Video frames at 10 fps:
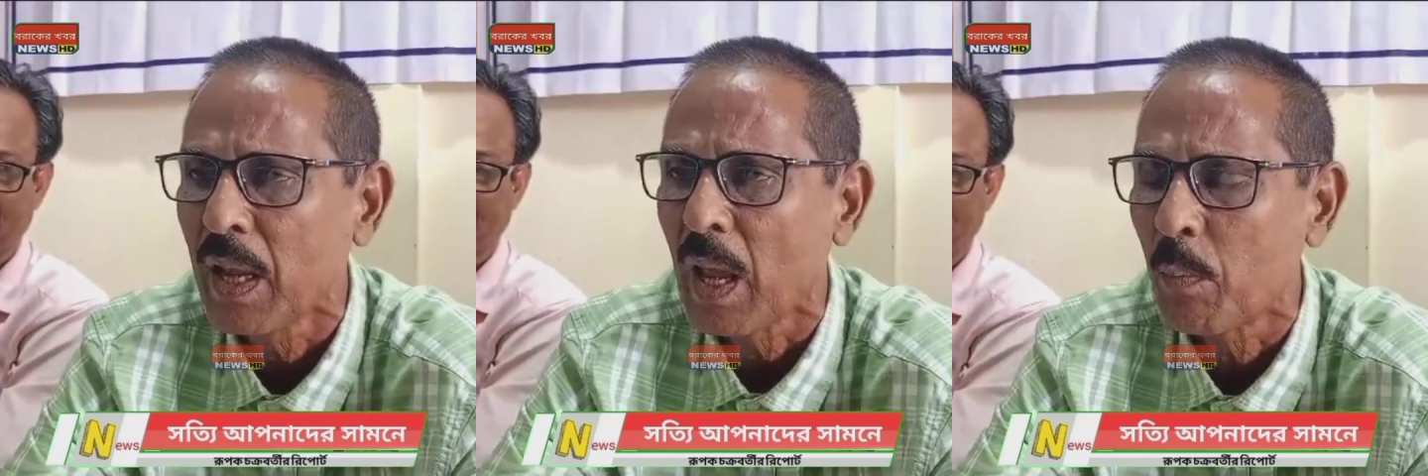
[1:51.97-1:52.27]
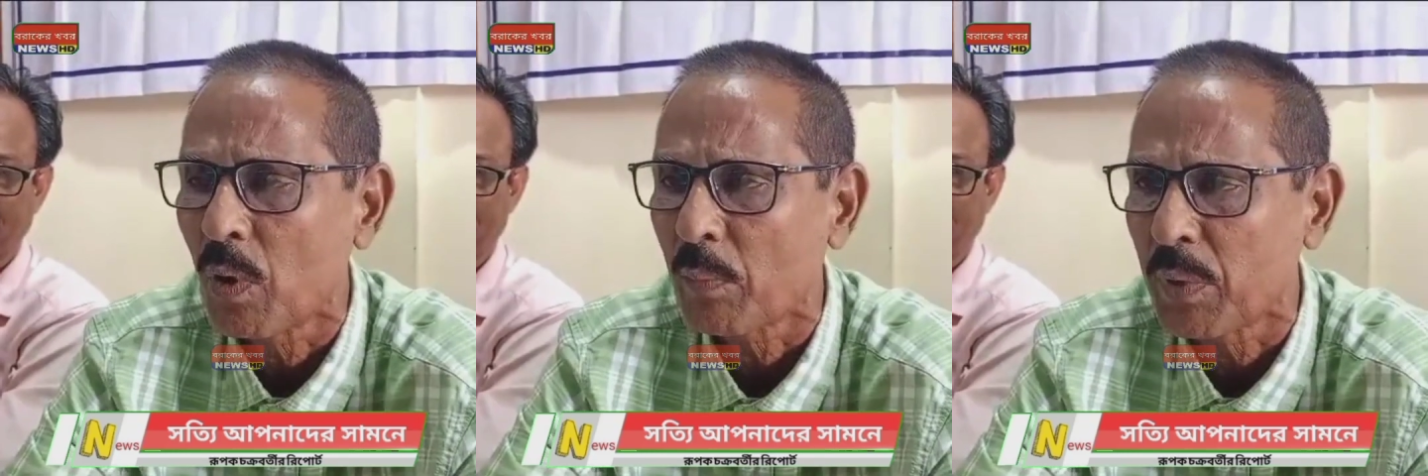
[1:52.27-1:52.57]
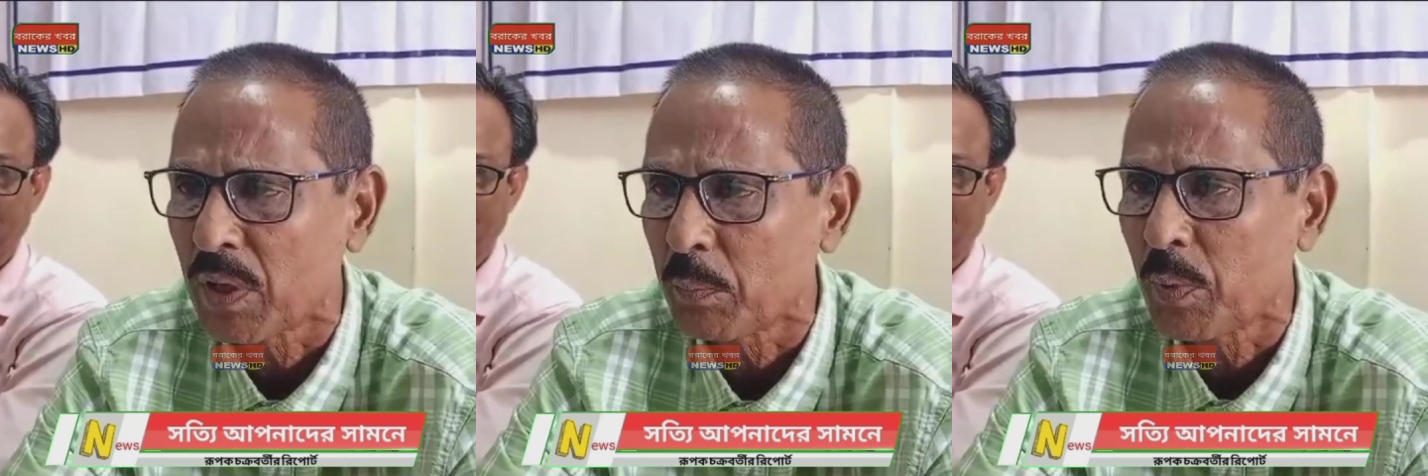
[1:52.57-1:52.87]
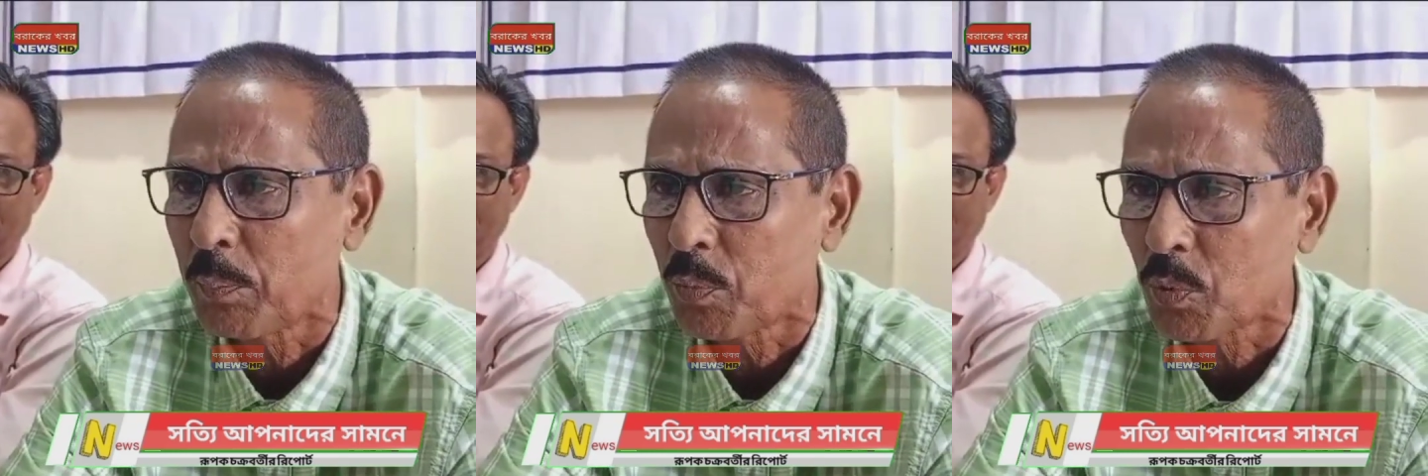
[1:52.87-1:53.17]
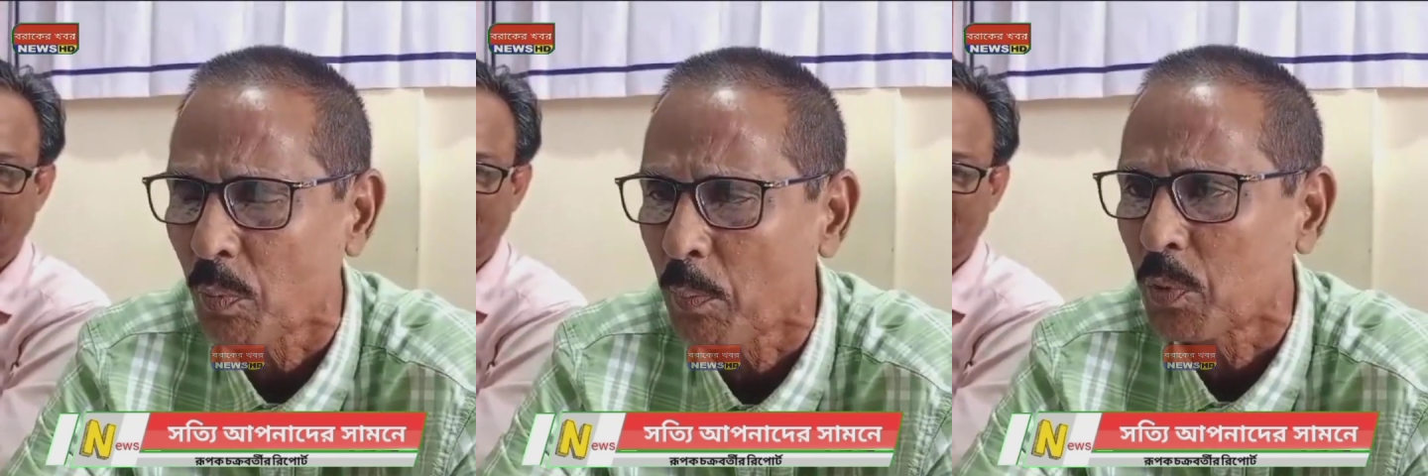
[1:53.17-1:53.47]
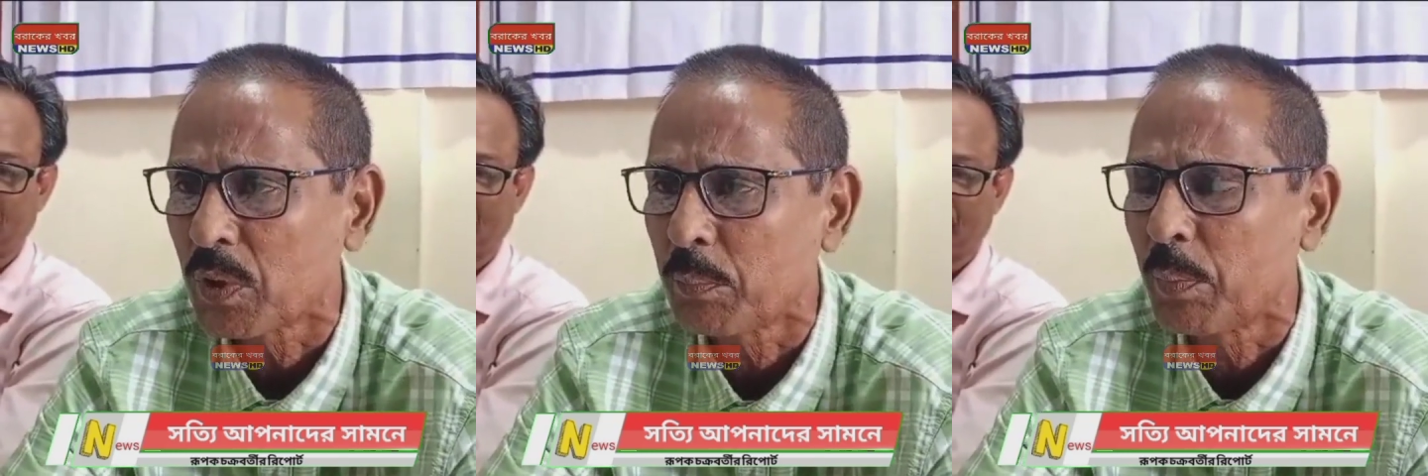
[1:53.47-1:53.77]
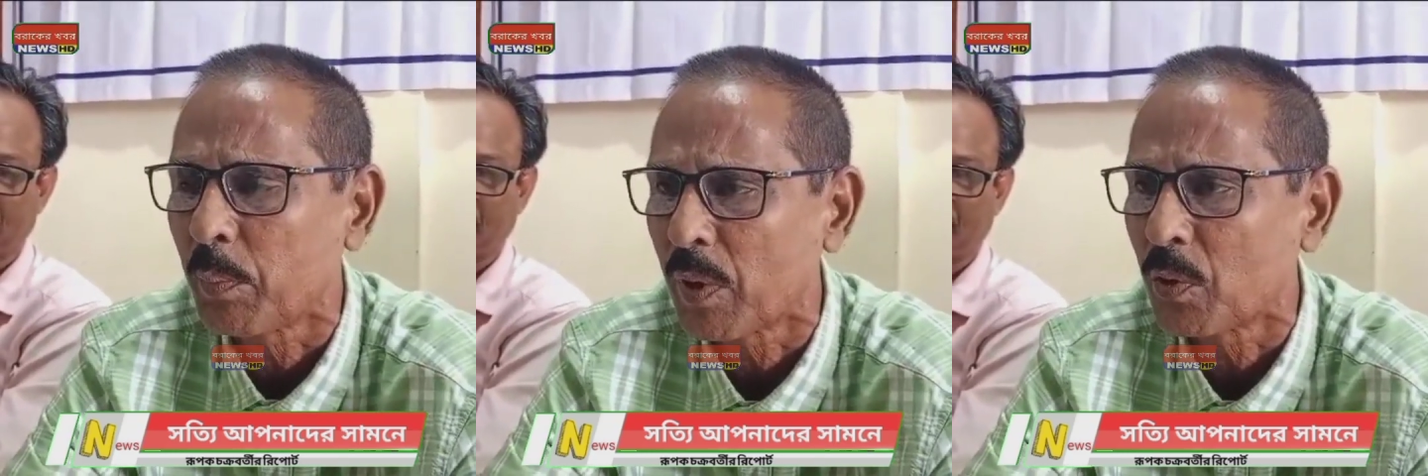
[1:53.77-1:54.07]
এবং বিজেপি সভাপতি
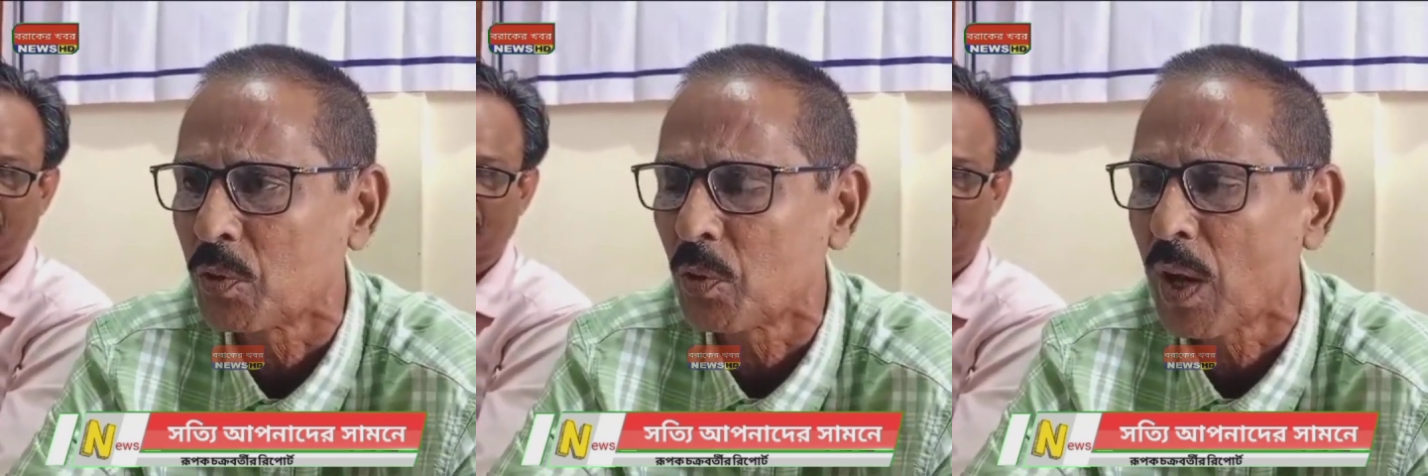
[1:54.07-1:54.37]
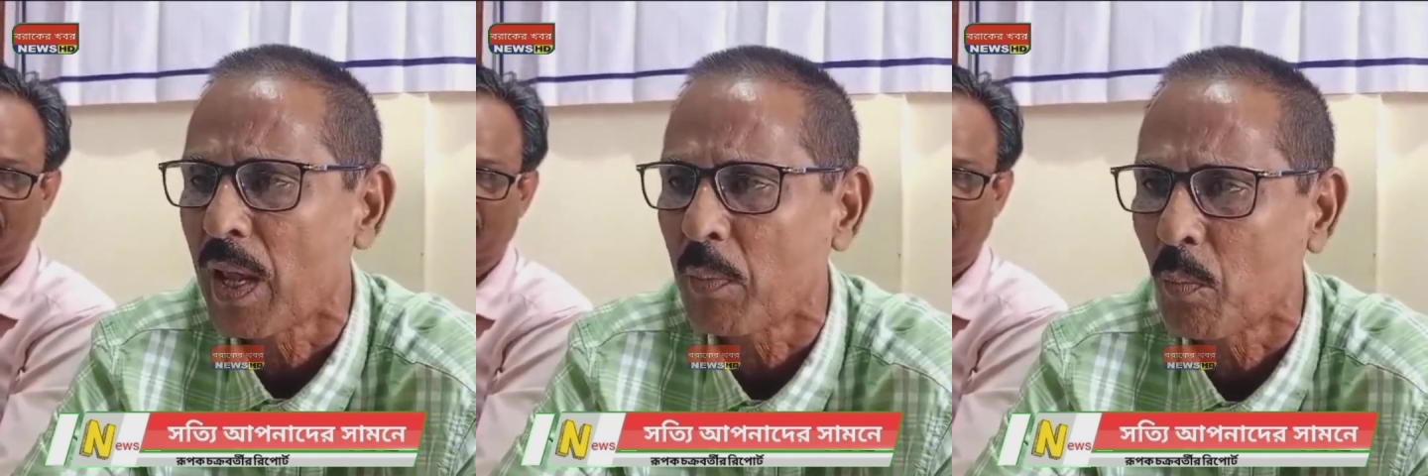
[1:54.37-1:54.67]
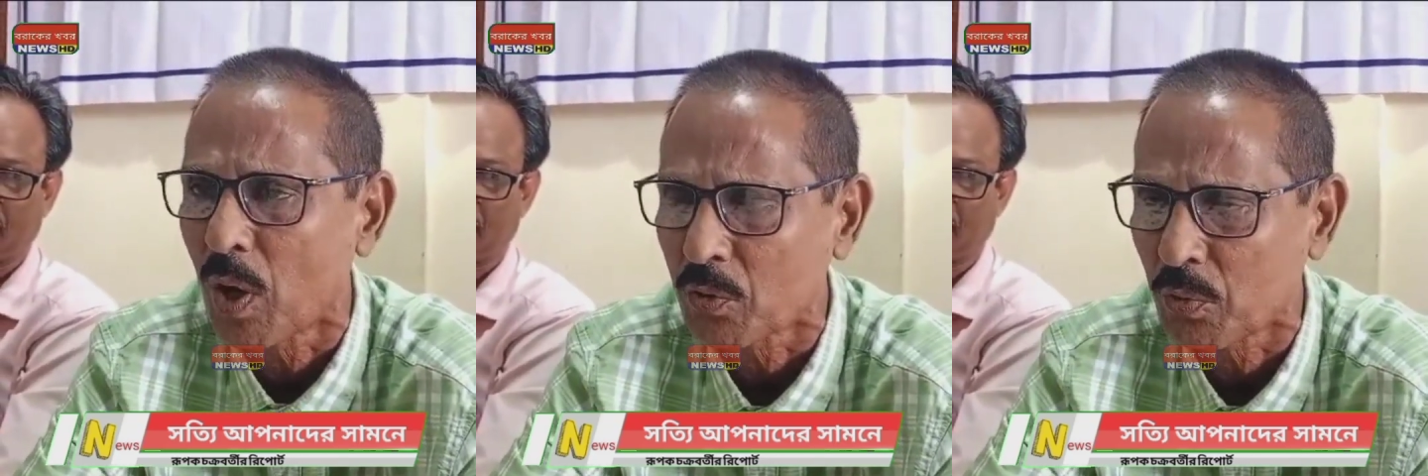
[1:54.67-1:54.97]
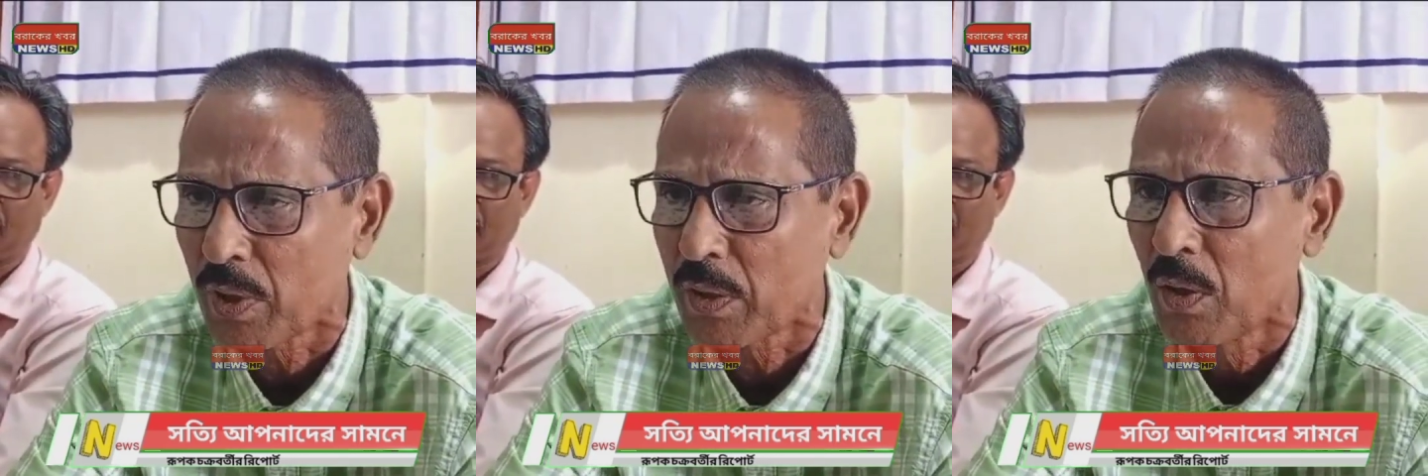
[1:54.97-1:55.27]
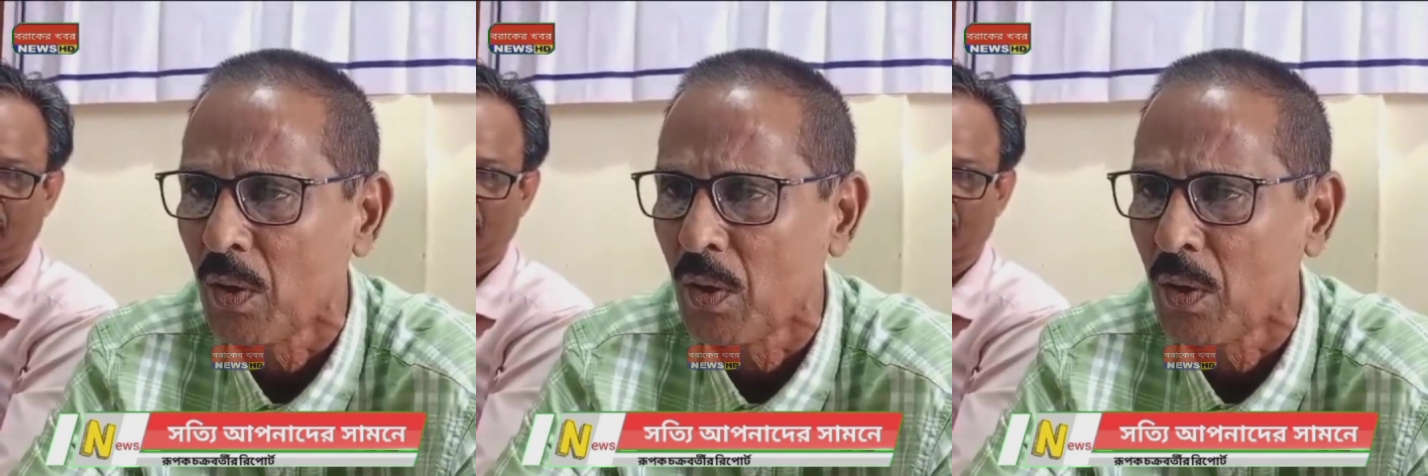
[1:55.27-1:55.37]
বিমলেন্দু রায় মহাশয়ের